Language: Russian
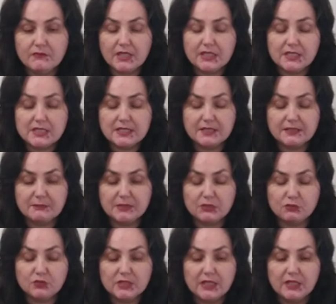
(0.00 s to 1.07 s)
Если,
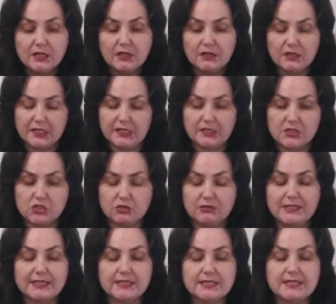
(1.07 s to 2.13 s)
наоборот, а,
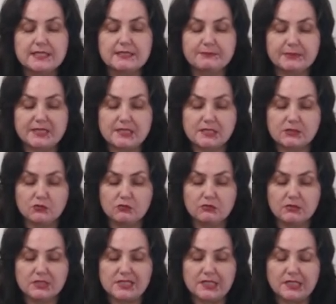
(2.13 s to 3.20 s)
что-то хотите
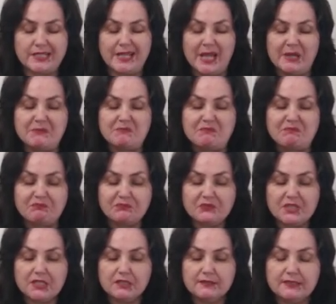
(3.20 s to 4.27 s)
построить, да,
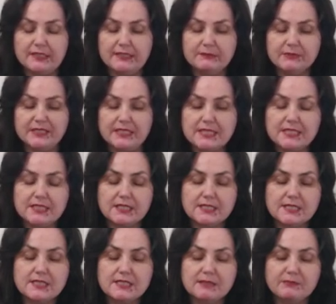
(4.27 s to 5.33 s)
либо если
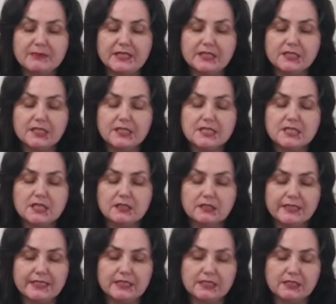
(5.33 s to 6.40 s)
хотите преодолеть
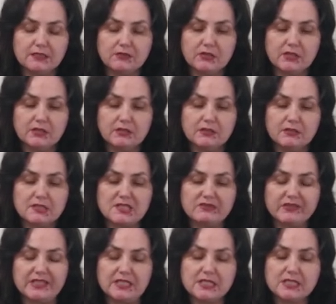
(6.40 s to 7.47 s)
какие-то а,
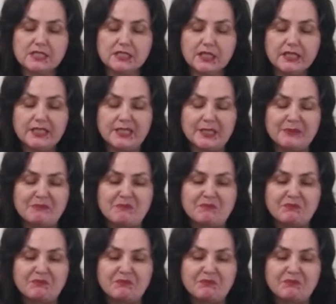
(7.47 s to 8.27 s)
свои страхи,